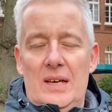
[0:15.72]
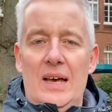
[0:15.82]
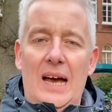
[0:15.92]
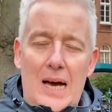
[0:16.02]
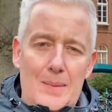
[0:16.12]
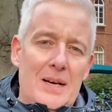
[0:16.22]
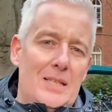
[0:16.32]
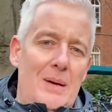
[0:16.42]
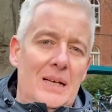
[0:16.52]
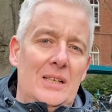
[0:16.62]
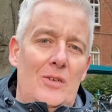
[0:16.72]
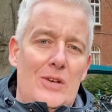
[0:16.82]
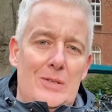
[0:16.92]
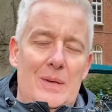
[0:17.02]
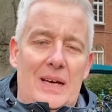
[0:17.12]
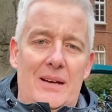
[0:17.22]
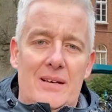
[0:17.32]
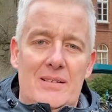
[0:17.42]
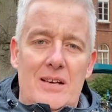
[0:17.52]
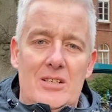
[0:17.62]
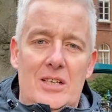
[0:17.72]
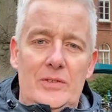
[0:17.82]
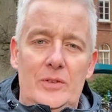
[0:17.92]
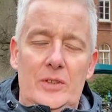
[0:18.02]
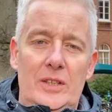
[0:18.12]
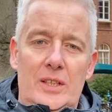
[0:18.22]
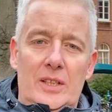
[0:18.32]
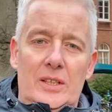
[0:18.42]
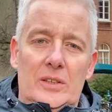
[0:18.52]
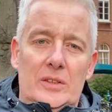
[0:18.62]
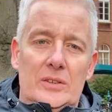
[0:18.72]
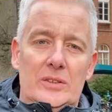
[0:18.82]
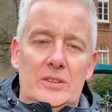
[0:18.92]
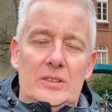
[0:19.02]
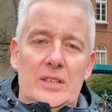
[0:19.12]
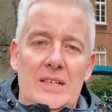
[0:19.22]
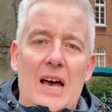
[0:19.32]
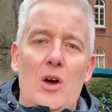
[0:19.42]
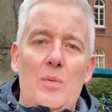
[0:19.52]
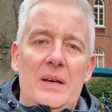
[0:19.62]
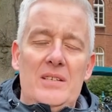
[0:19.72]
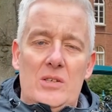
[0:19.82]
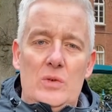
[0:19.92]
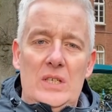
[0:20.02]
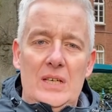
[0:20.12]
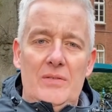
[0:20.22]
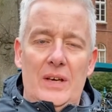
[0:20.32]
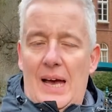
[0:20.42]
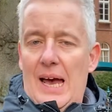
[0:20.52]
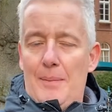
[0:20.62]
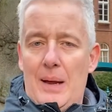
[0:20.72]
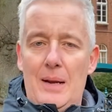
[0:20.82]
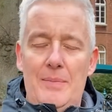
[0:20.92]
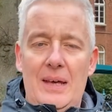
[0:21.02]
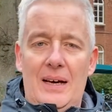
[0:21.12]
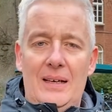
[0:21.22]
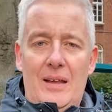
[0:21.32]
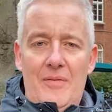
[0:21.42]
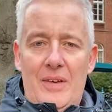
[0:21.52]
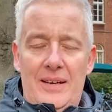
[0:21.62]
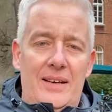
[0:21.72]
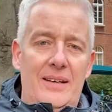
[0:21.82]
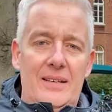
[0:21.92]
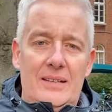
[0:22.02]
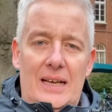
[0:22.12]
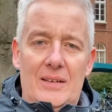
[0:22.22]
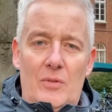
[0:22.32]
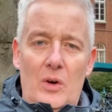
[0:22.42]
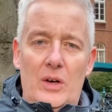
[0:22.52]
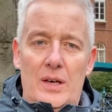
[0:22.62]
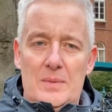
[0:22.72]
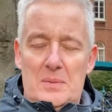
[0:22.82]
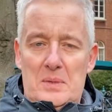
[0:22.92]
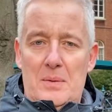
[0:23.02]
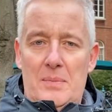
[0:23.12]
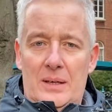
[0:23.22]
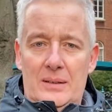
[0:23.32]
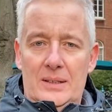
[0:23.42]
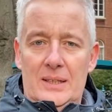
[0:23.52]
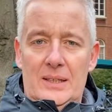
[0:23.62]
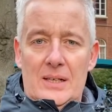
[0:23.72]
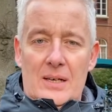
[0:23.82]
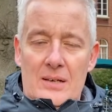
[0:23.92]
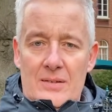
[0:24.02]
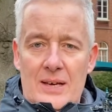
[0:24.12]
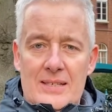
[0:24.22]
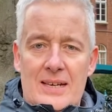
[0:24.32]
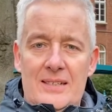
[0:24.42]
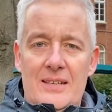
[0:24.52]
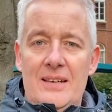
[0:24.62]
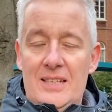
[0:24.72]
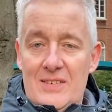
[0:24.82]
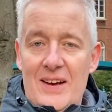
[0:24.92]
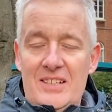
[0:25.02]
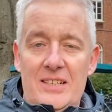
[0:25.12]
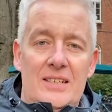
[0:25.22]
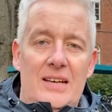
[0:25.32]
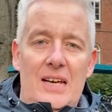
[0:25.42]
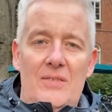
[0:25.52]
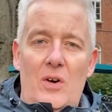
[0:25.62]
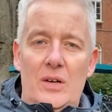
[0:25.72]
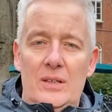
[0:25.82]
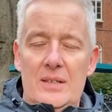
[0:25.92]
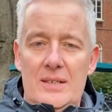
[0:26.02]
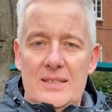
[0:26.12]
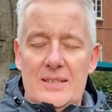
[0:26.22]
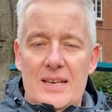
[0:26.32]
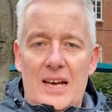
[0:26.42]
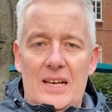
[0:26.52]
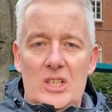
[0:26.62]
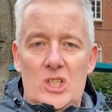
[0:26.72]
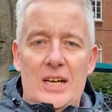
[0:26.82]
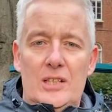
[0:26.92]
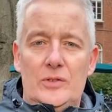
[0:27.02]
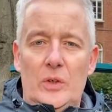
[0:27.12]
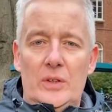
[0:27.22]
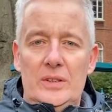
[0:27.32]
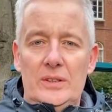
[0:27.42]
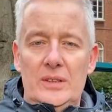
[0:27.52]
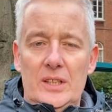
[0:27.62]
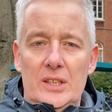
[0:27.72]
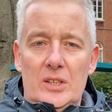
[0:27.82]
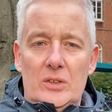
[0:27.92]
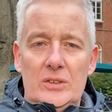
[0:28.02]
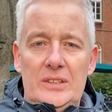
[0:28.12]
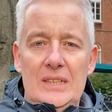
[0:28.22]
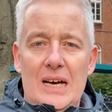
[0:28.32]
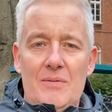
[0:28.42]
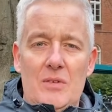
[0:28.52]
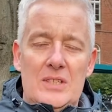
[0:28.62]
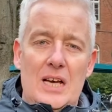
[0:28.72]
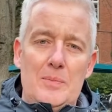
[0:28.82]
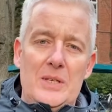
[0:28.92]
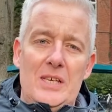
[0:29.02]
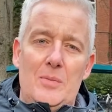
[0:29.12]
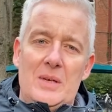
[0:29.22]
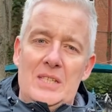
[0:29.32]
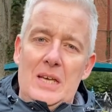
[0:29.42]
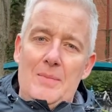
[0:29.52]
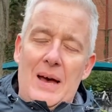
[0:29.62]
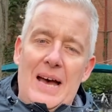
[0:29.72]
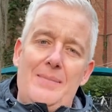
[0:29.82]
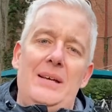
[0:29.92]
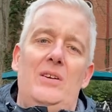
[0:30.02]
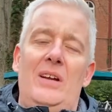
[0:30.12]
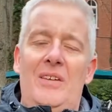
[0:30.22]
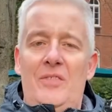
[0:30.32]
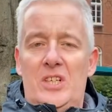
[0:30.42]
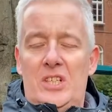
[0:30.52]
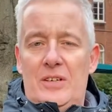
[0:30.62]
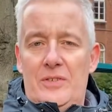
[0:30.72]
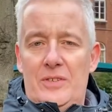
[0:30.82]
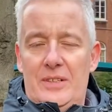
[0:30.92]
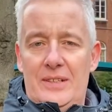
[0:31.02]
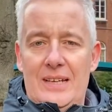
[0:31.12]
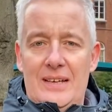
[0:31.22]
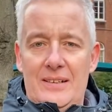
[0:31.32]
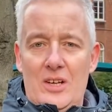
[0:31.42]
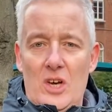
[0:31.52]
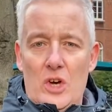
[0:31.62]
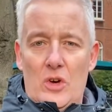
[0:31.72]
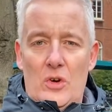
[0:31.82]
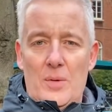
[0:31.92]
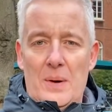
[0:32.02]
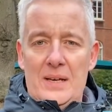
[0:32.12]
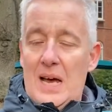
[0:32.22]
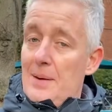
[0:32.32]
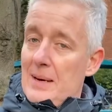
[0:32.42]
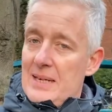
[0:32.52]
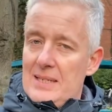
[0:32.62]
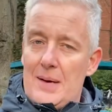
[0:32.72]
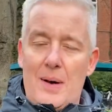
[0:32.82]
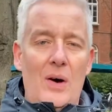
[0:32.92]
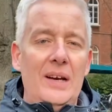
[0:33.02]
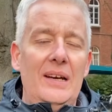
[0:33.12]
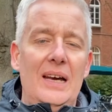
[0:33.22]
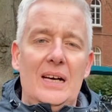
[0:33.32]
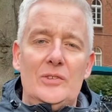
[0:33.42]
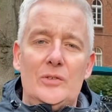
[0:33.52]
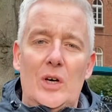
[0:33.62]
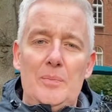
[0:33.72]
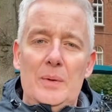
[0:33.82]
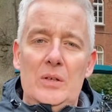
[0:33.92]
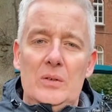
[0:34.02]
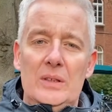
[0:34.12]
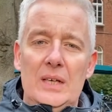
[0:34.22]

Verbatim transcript: Aber das macht auch was mit einer Gesellschaft. Und darüber diskutieren wir einmal im Jahr während der digitalen Woche im September. Es hat die zweite digitale Woche dieses Jahr stattgefunden und hier haben wir uns hauptsächlich um das Thema Arbeit und Landwirtschaft dann gekümmert. Aber es gab auch eine Lehrerfortbildung.